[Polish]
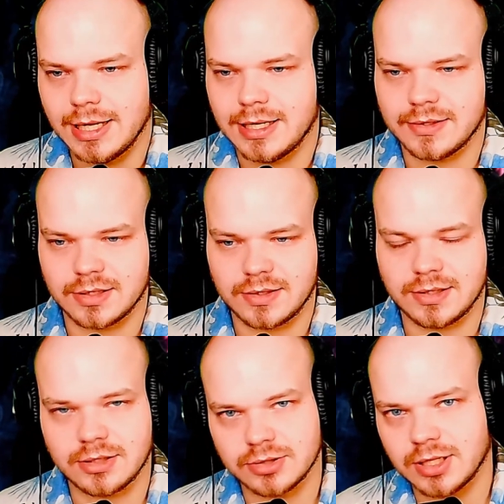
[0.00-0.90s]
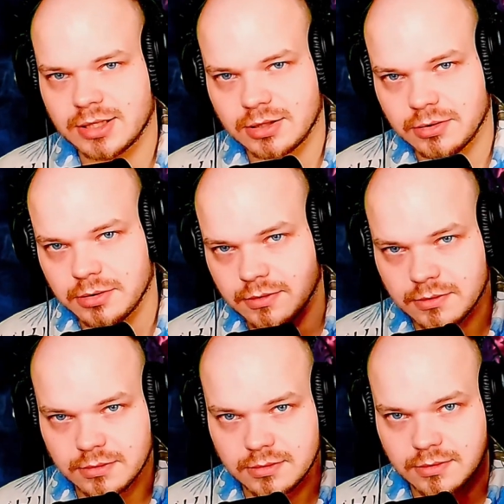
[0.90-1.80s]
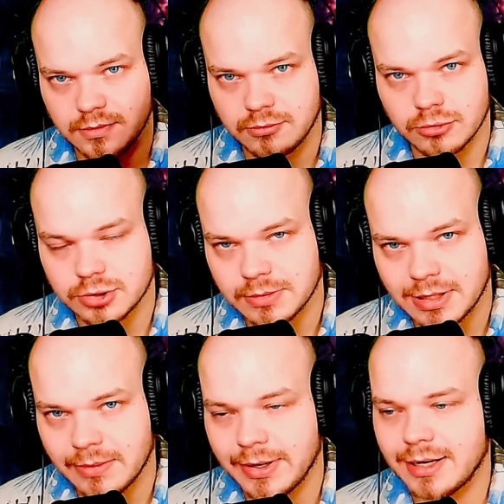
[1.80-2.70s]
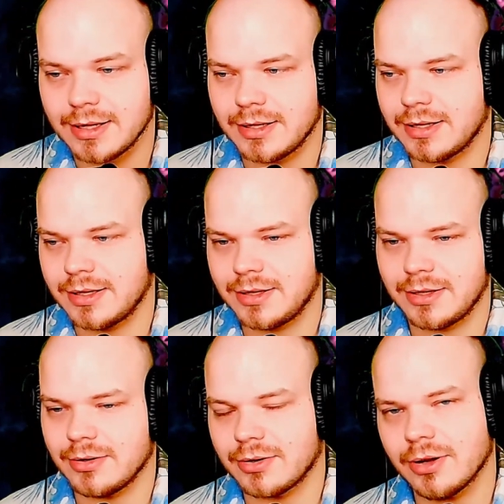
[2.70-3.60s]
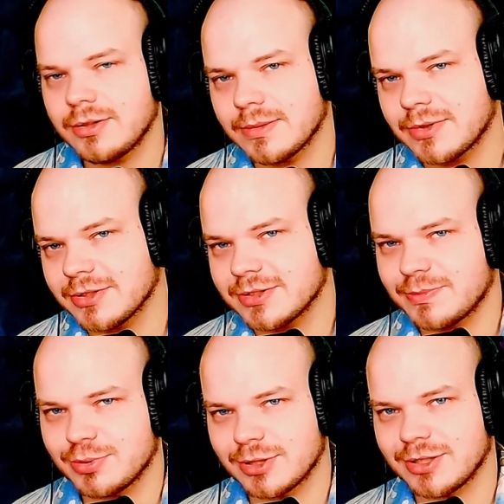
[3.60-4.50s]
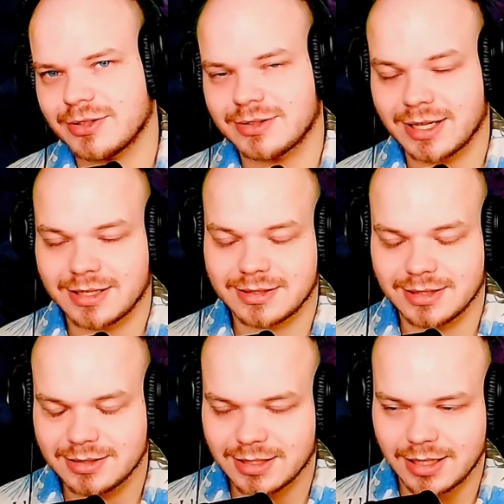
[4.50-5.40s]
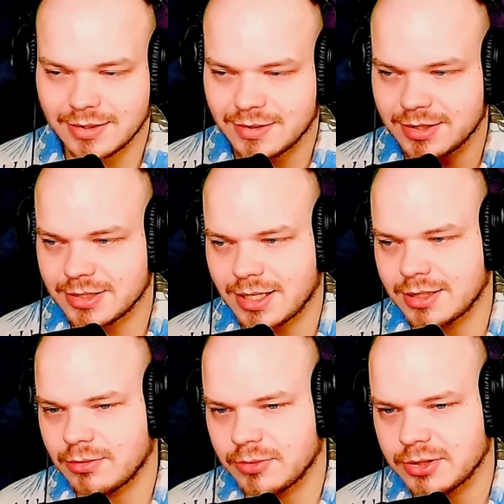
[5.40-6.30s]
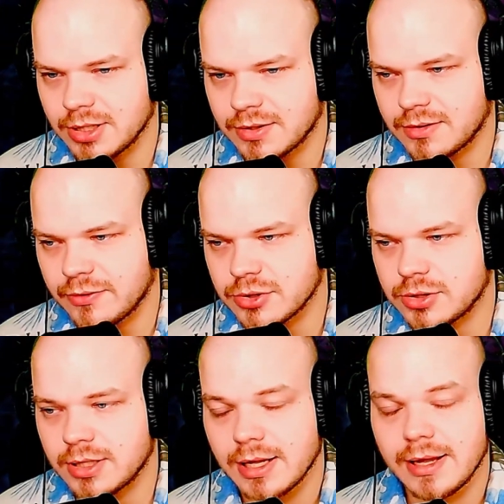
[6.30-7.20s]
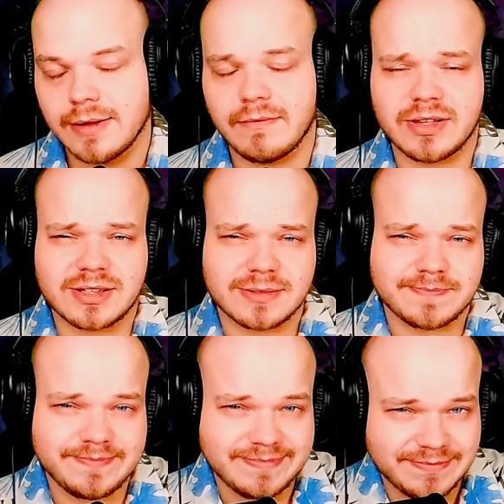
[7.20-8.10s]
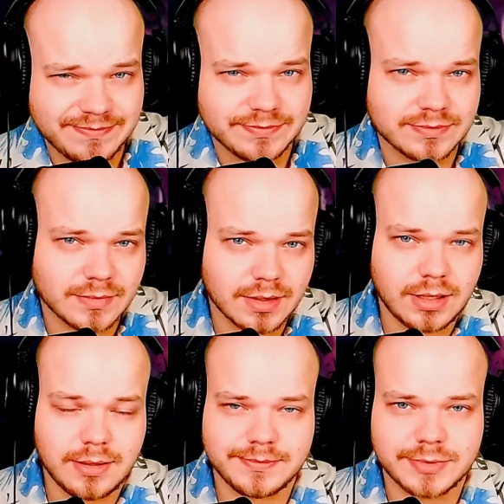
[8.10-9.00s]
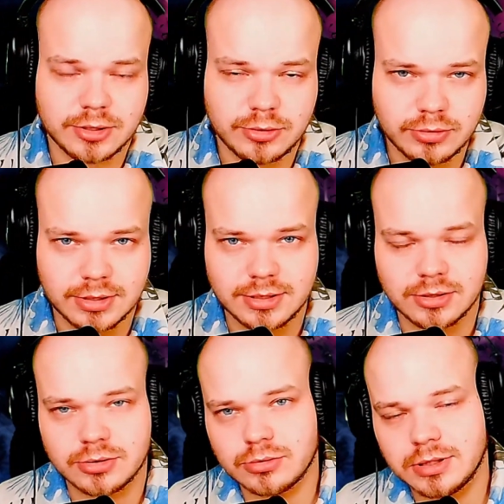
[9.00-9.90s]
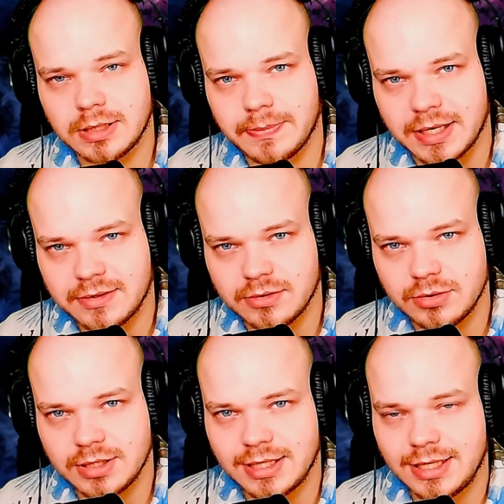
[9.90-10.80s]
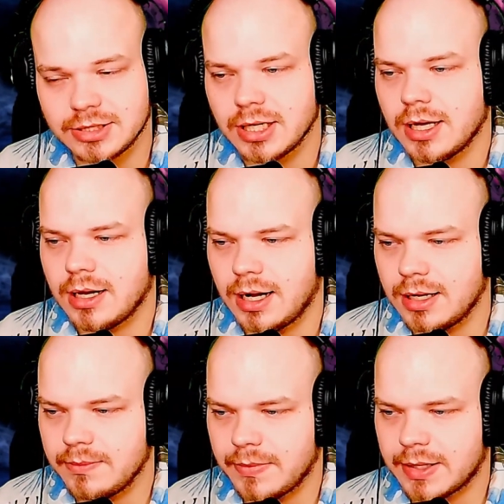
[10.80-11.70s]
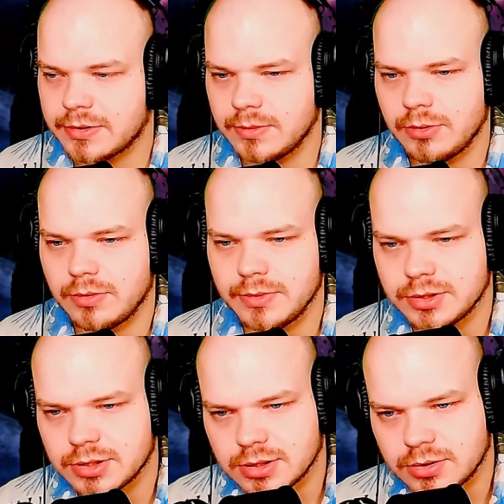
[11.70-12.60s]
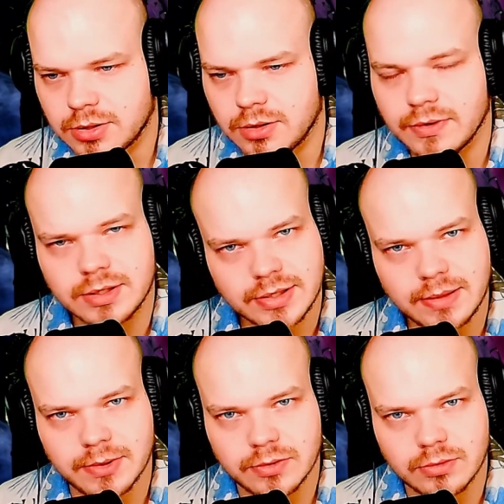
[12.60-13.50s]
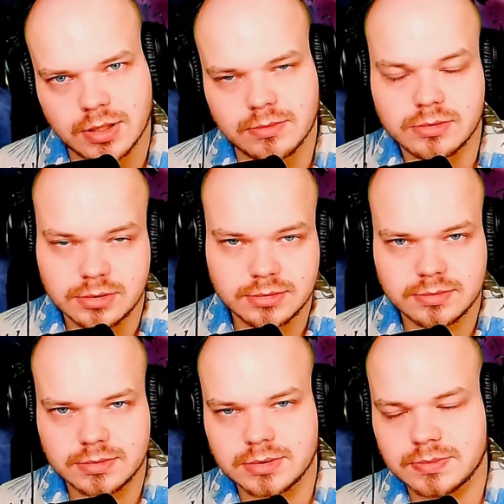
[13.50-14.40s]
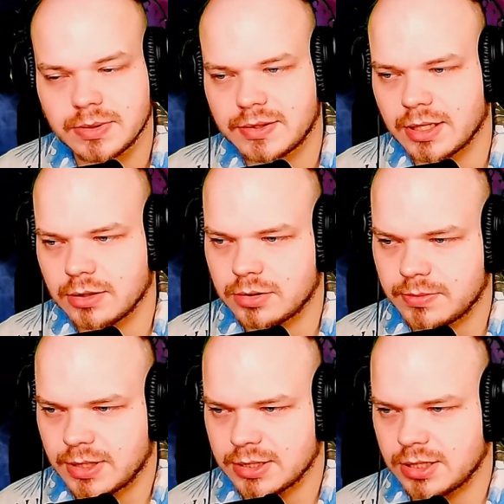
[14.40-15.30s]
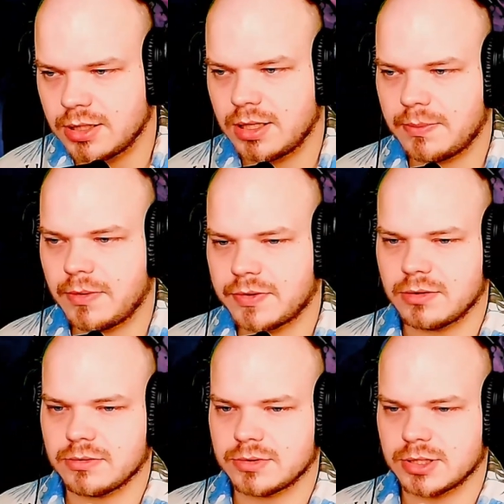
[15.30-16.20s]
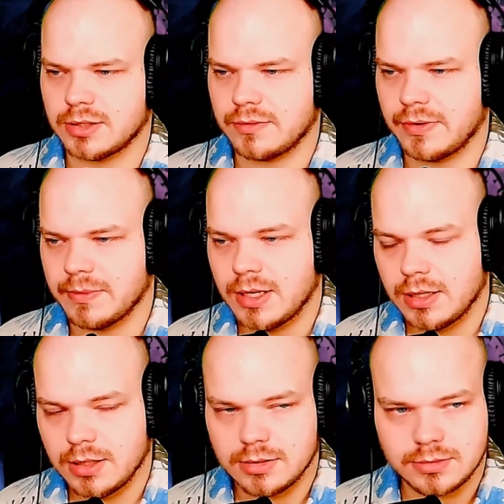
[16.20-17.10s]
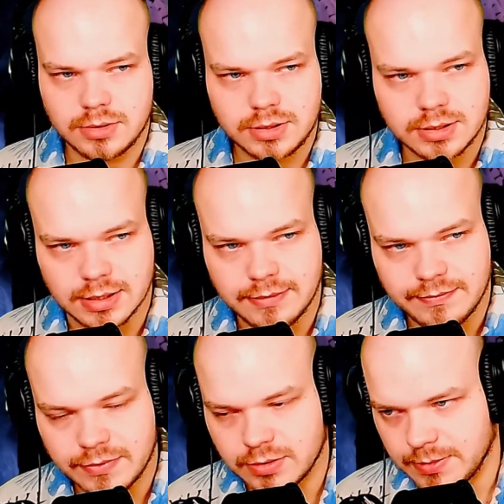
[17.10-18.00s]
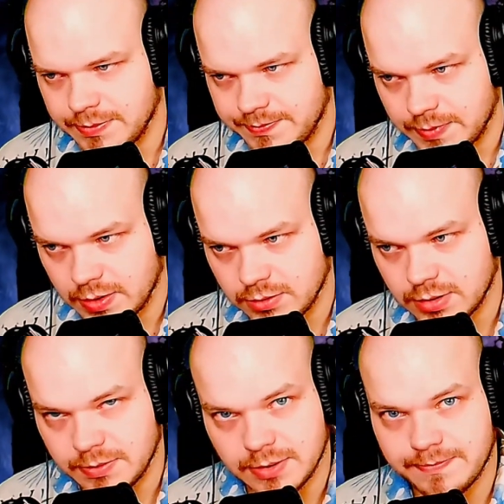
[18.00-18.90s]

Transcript: z racji tego, że ja tylko włączam kamerę i, i oglądam coś, póki co tak, na takiej zasadzie kanał mój jest tworzony, więc no to trudny, do trudnych prac tu nie należy, ale bardzo miło mi, że ktokolwiek chce mnie słuchać, bo to bez tego to by raczej nie powstał żaden film. No i tyle w sumie ode mnie.